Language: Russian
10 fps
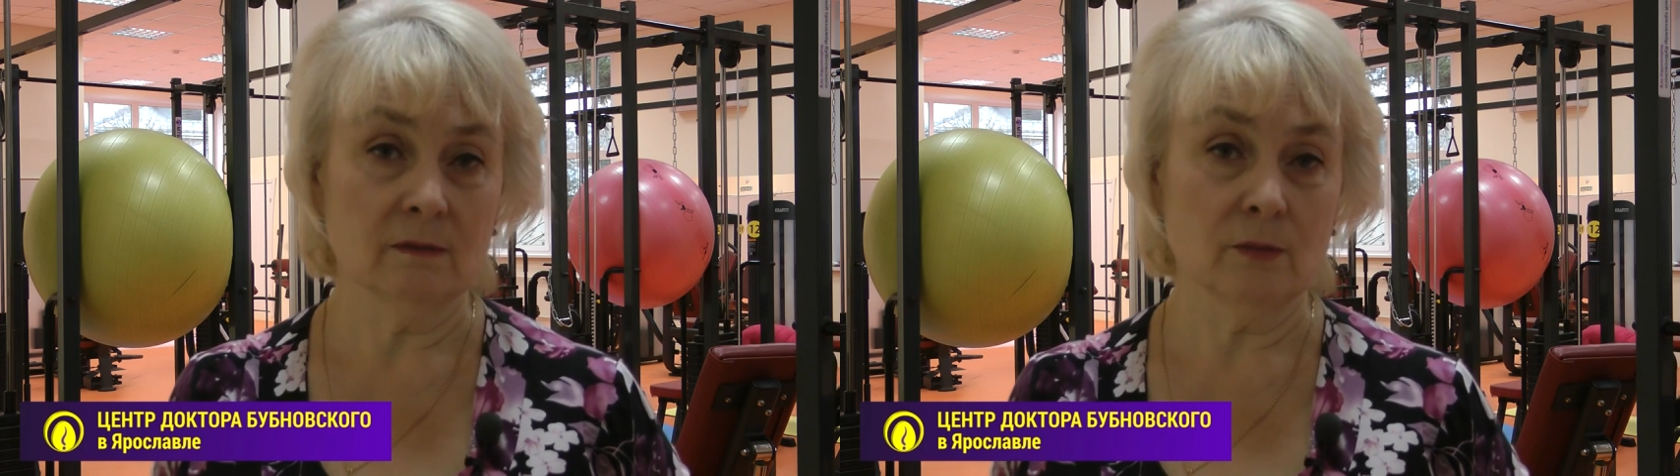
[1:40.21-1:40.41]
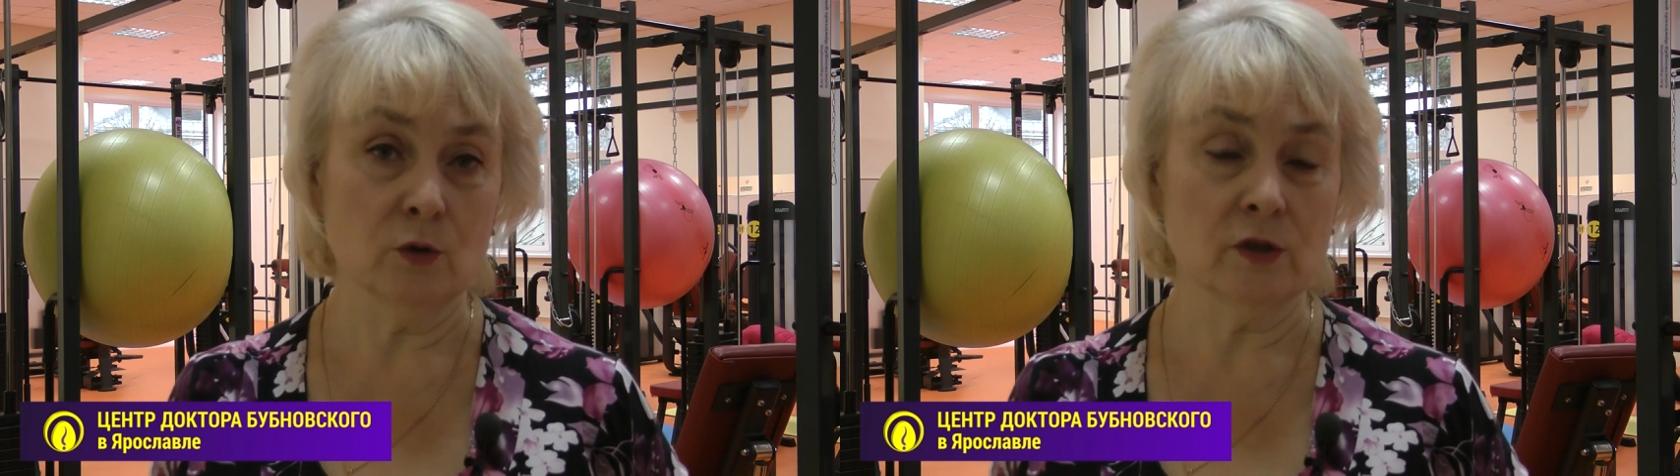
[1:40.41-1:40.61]

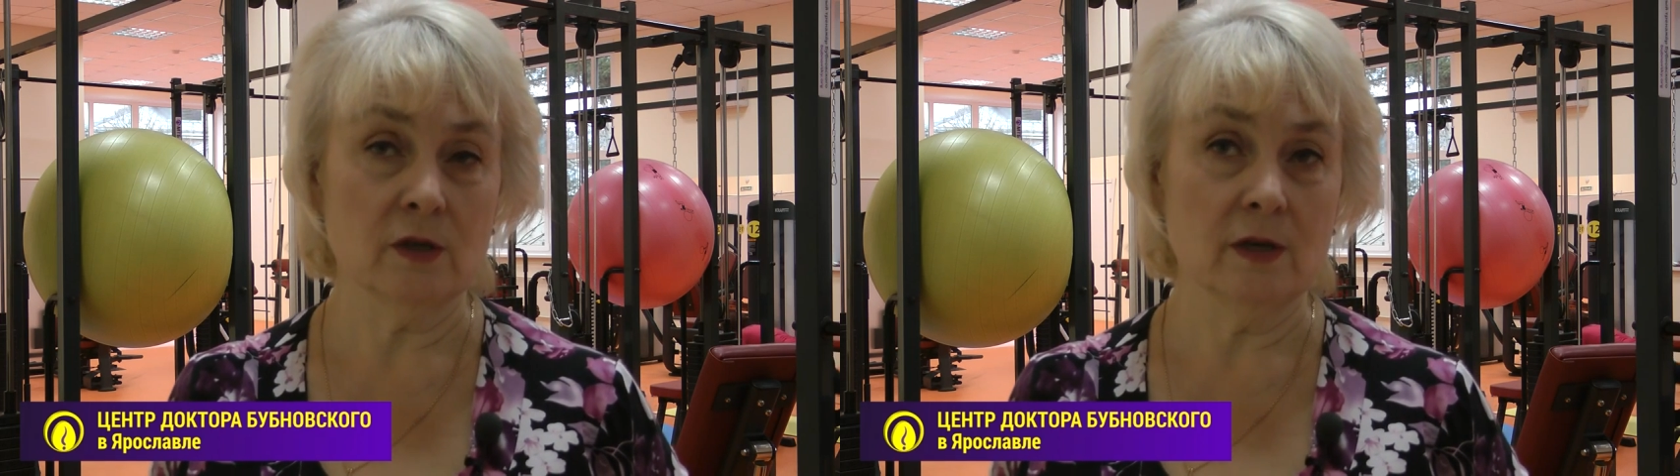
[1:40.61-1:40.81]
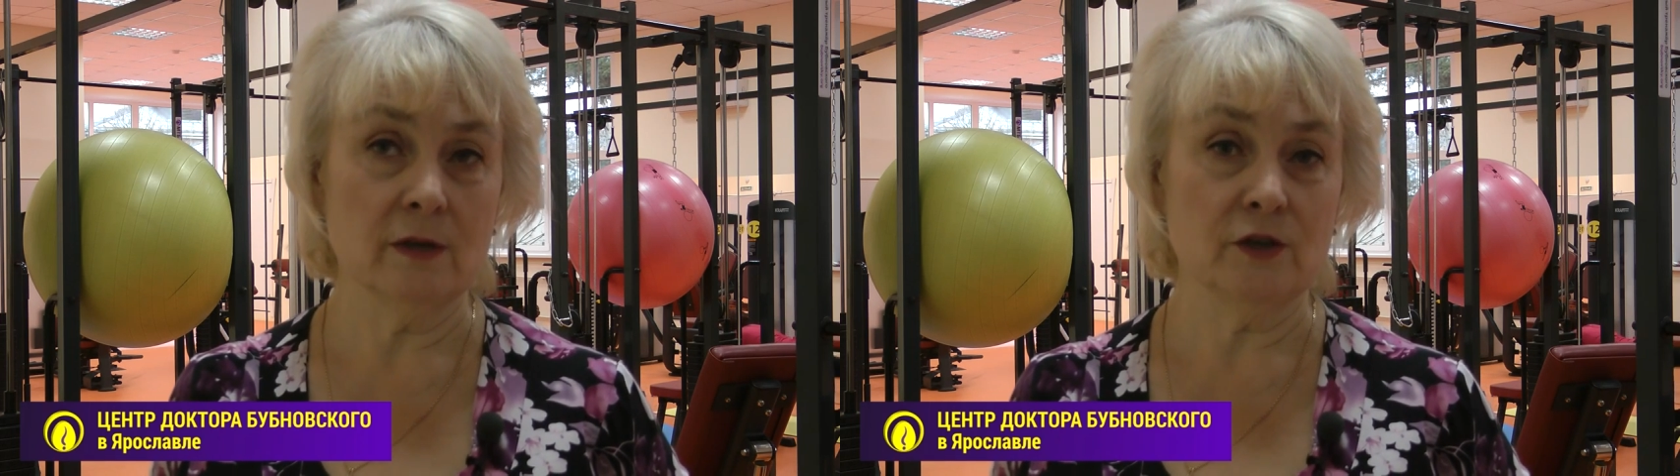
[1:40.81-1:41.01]
просто
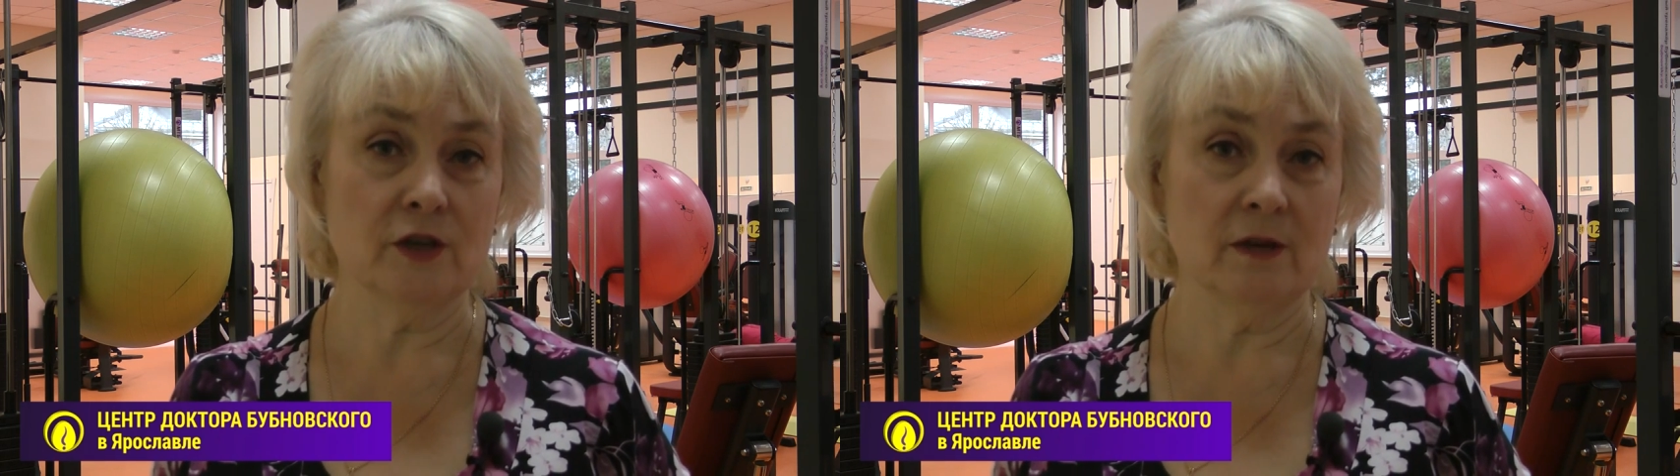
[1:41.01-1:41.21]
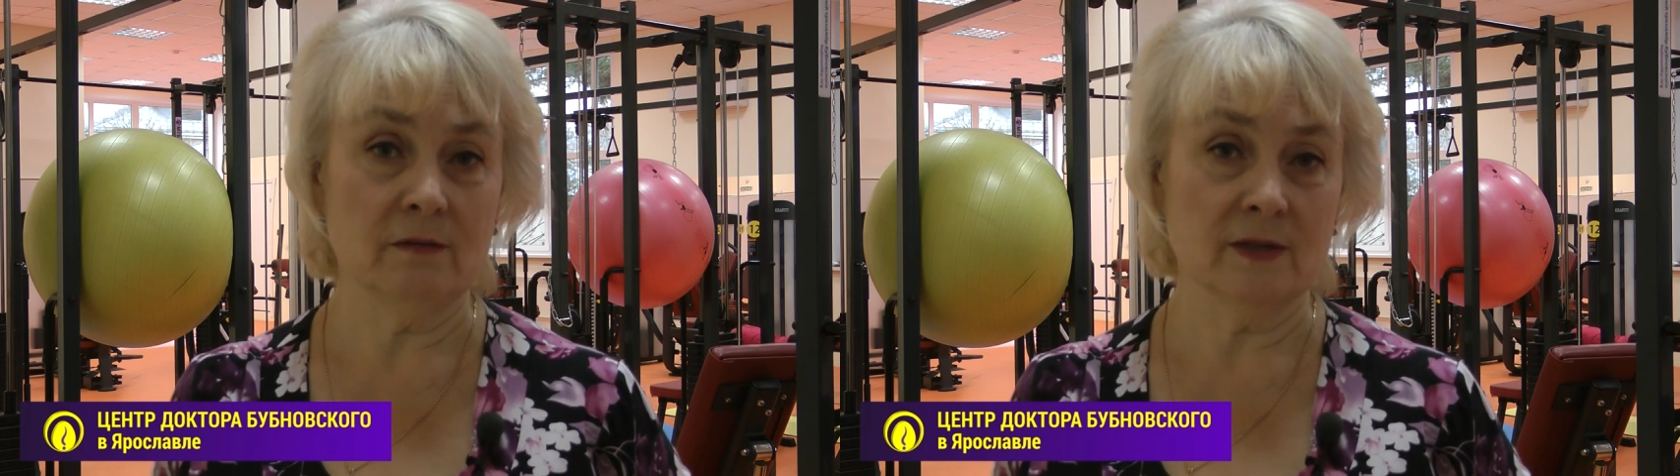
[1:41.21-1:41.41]
не
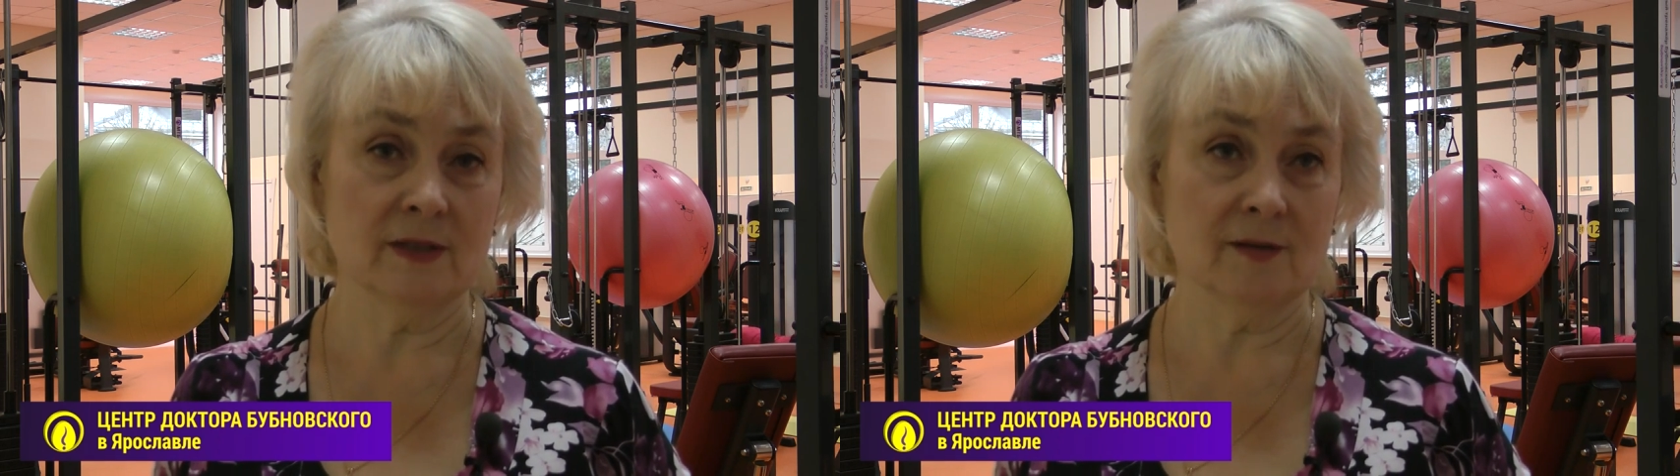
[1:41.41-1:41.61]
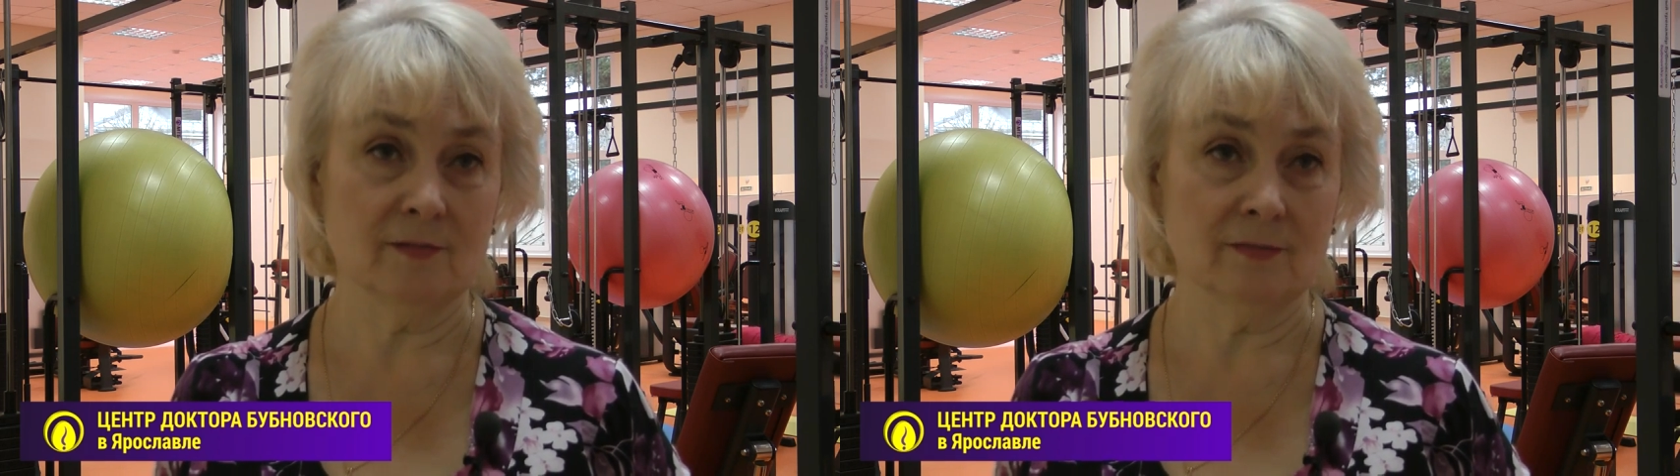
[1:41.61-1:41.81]
отчаиваться.